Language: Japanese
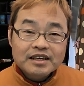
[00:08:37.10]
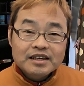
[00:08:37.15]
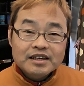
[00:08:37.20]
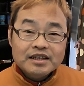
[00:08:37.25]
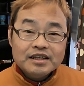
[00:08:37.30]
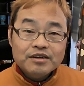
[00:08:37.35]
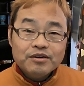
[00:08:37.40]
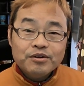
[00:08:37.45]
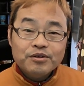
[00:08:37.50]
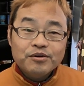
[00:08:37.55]

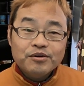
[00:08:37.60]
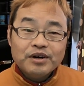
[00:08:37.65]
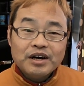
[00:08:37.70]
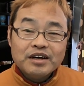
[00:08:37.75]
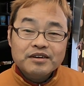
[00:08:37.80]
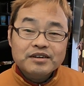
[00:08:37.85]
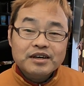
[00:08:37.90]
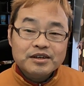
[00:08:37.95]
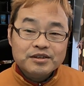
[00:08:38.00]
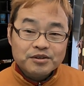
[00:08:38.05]
いろいろあ
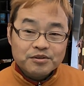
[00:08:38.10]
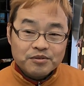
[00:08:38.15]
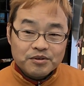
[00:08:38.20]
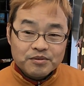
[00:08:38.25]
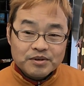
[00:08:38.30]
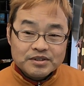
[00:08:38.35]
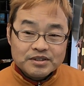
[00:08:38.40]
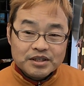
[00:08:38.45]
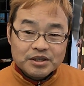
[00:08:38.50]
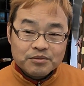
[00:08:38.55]
るかと思い
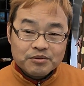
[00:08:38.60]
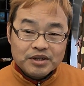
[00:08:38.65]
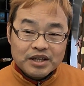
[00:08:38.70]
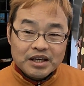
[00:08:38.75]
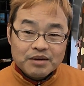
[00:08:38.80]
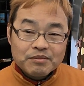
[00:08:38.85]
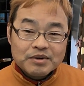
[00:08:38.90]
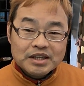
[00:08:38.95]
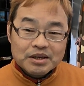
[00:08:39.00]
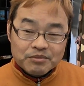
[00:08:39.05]
ますけどもね、
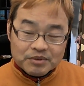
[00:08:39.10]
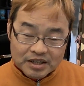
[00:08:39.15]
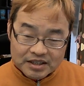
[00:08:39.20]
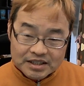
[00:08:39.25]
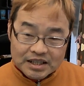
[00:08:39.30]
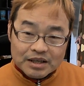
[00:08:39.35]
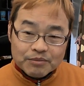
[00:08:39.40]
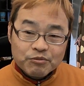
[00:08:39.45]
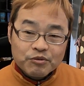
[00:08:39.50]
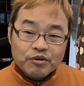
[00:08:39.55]
また皆
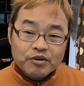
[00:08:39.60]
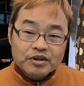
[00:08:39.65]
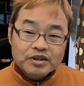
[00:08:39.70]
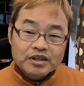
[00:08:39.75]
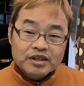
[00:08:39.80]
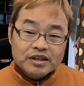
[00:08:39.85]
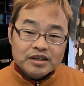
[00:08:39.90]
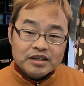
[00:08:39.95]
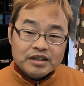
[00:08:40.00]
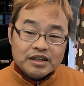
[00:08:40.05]
さんも
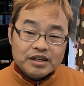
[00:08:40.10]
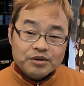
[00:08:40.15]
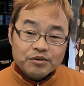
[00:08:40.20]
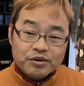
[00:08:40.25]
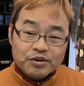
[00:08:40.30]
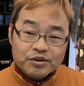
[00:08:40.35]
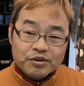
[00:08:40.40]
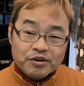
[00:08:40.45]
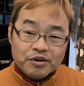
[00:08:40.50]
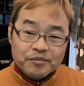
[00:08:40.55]
いろい
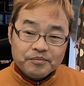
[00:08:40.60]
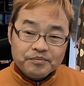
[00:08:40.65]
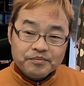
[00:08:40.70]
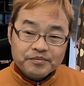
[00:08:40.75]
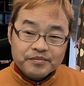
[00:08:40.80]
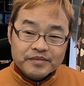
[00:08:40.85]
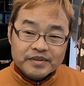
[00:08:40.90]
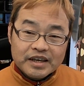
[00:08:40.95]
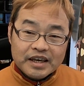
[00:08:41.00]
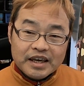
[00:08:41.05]
ろ、
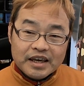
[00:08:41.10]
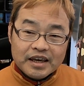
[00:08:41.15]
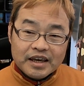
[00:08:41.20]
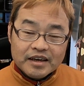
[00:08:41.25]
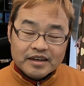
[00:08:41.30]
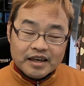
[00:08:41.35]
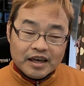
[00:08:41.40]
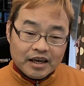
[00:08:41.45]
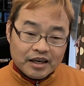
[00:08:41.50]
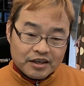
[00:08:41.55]
えー、
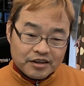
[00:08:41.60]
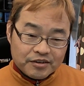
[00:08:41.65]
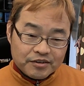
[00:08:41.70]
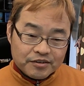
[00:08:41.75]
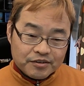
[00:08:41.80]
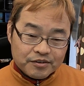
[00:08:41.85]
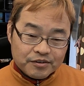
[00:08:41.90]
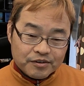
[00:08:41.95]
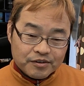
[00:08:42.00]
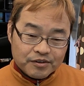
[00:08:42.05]
研
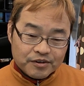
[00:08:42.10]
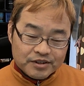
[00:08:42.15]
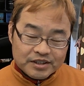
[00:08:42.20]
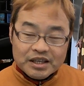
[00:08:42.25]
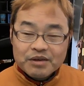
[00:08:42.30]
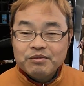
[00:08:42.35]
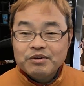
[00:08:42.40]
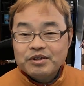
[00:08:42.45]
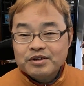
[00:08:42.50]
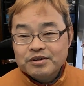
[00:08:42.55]
究し
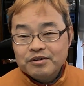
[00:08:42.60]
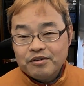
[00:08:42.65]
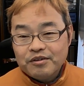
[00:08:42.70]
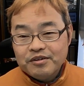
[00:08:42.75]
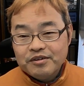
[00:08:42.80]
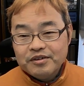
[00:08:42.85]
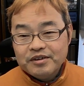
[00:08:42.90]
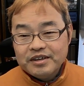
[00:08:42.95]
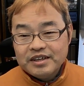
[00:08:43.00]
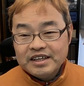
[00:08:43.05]
てみると
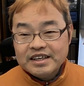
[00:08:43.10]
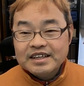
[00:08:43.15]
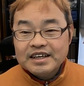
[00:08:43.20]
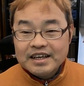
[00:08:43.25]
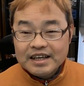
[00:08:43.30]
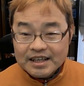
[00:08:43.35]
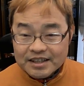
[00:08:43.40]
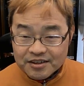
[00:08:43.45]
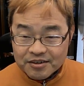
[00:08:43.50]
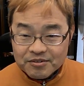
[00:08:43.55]
いいか
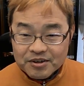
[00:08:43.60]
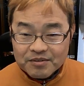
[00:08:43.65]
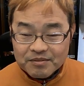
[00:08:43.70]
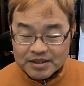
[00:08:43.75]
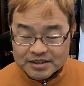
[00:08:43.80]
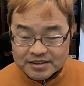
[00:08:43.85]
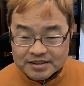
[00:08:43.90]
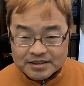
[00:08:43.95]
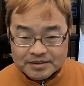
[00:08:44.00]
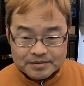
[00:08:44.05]
なと思いま
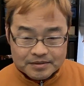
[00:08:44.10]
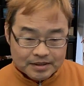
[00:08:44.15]
す。